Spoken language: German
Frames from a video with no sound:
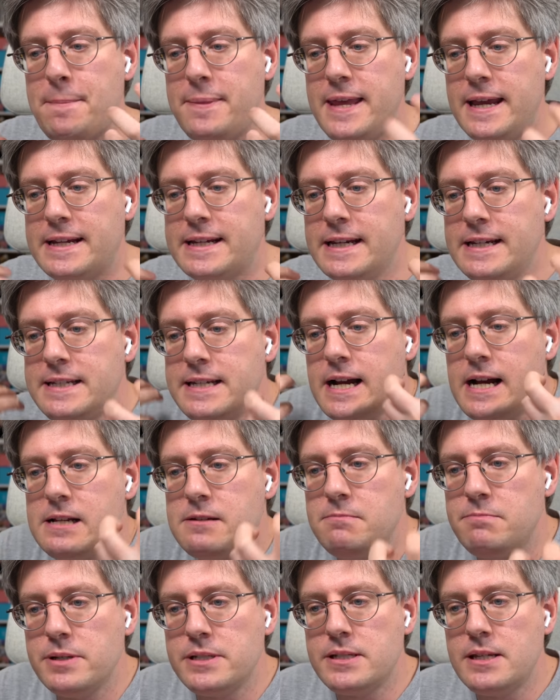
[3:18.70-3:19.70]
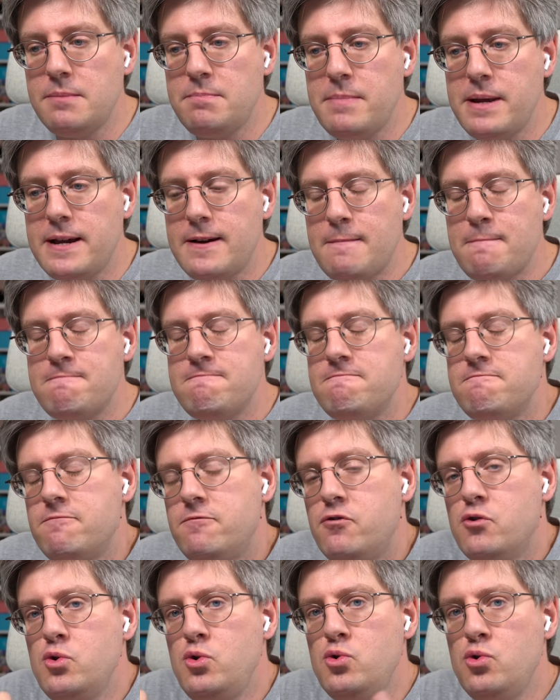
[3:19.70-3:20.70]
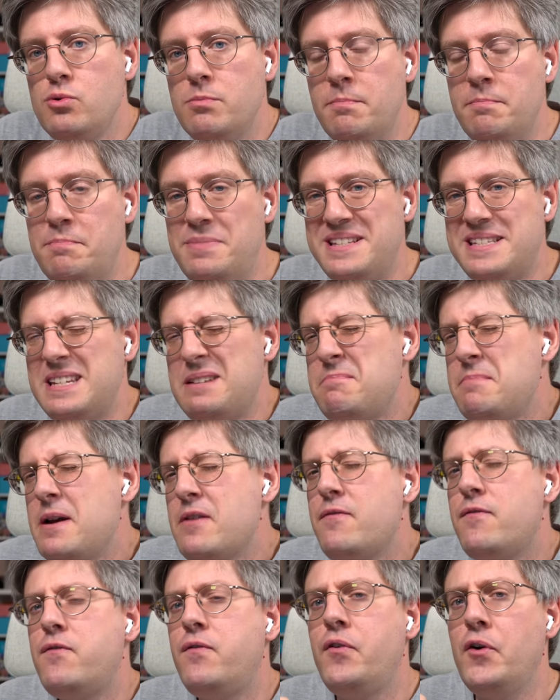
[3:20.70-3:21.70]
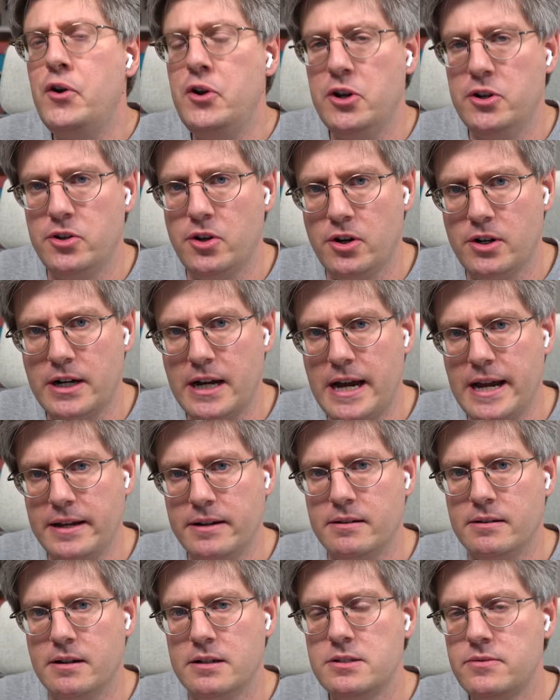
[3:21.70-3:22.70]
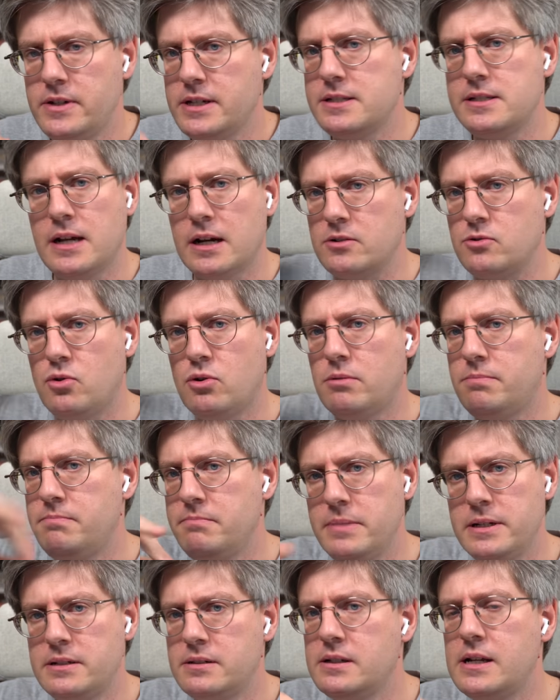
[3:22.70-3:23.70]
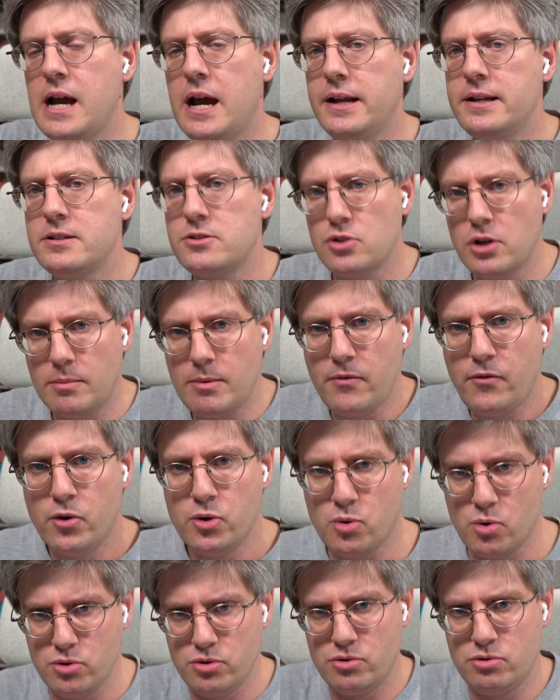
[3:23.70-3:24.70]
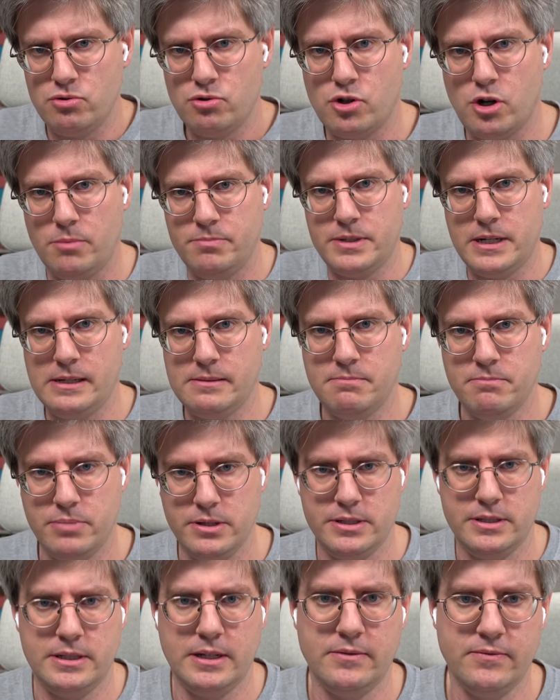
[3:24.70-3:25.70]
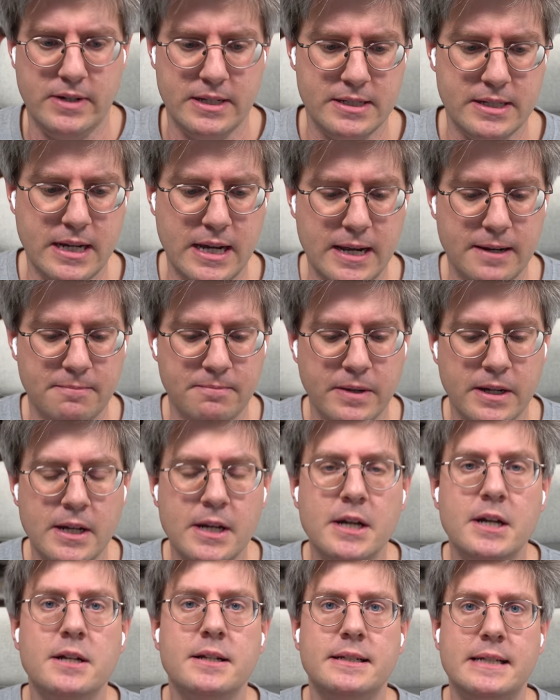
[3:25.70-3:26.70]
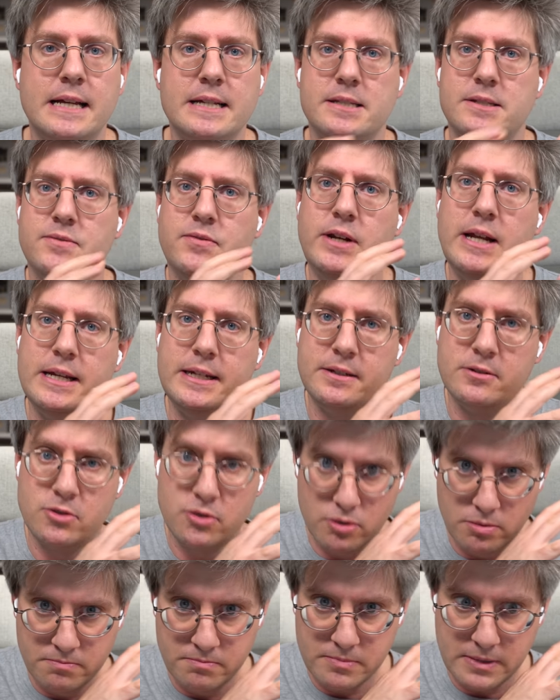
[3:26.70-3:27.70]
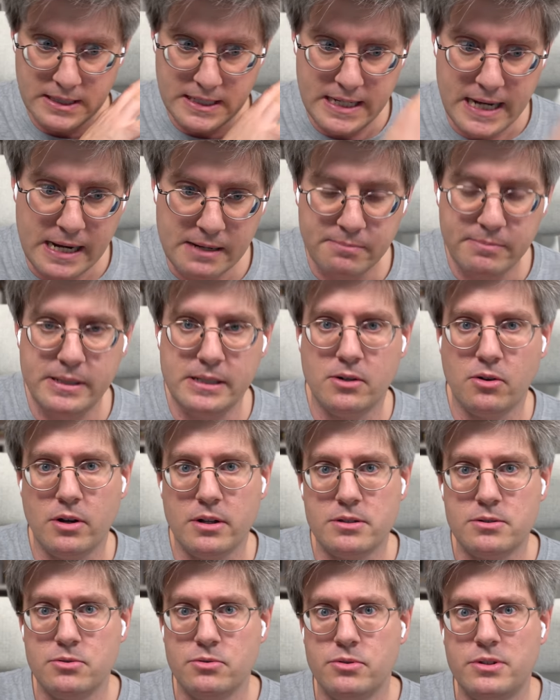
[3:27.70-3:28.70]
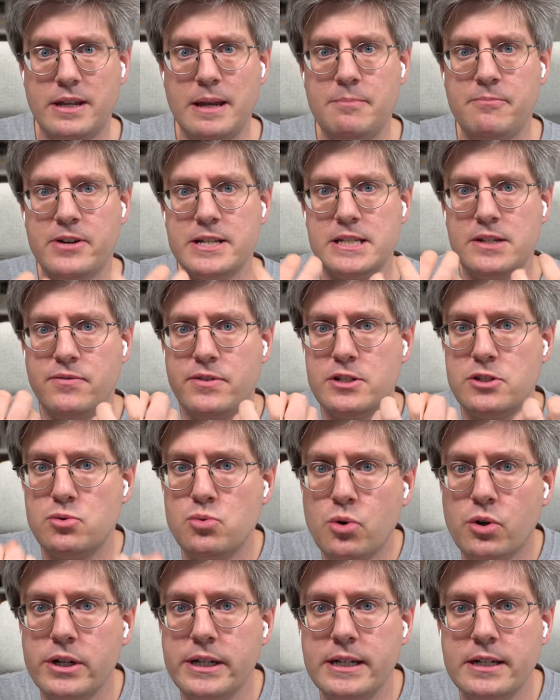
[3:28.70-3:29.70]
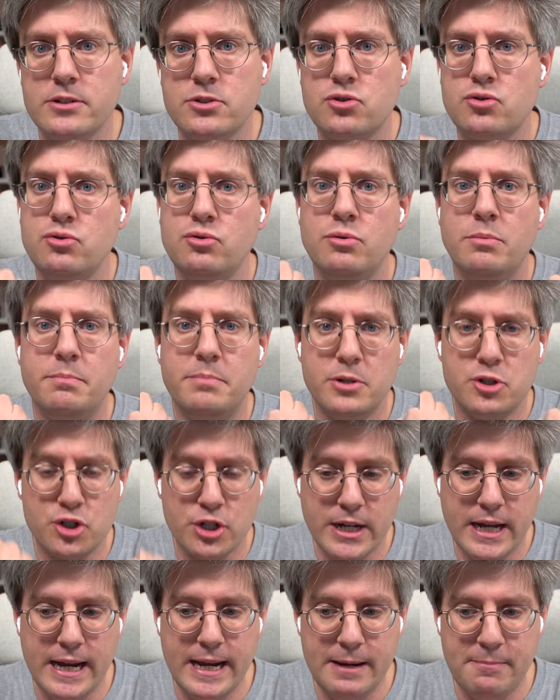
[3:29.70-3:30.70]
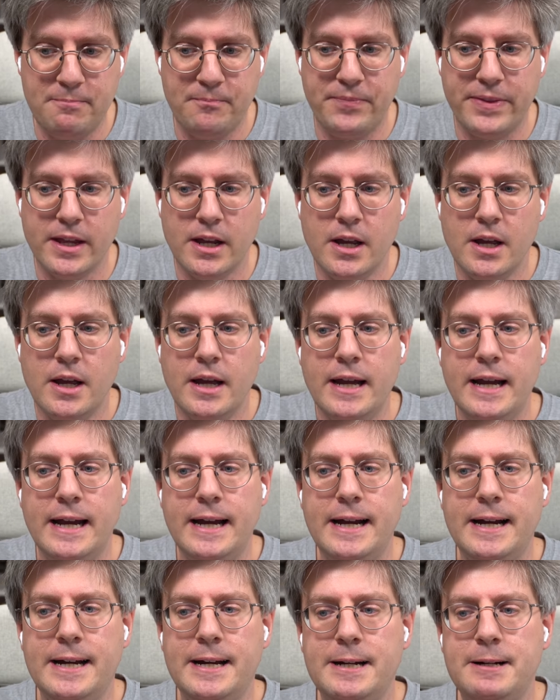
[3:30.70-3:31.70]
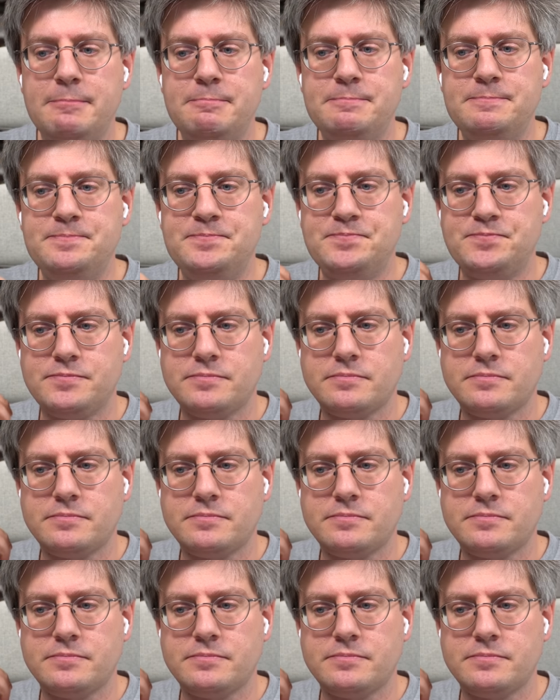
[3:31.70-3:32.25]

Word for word: der kriegt ja halt ein bisschen mehr Volumen, ein bisschen mehr Fülle noch rein. Also wie gesagt, oben mitten gar nicht so, aber von unten kommt halt ein bisschen was rein. Das vielleicht zum Klangbild oder zu dem, was ich versuche hier zu beschreiben. Ähm,